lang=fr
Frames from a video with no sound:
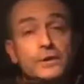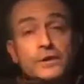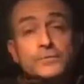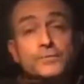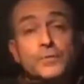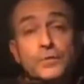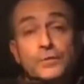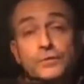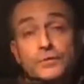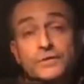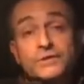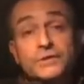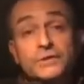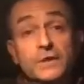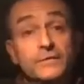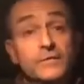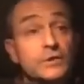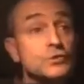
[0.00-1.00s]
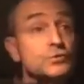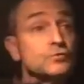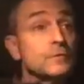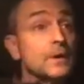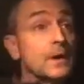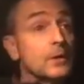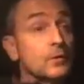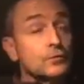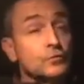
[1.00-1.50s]
cache pas que si j'avais le
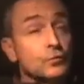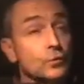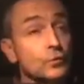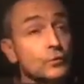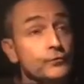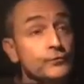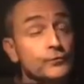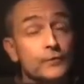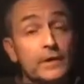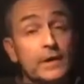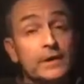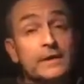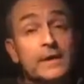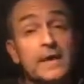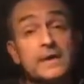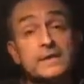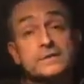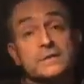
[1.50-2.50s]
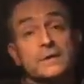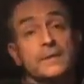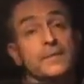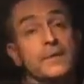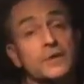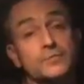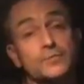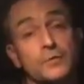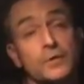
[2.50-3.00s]
choix entre le fuel et le gaz, eh
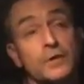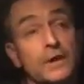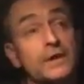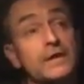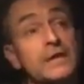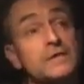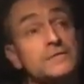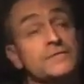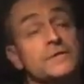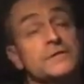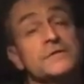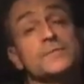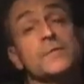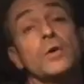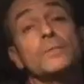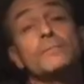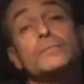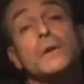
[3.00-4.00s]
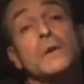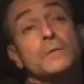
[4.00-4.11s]
bien je prendrais le gaz forcément,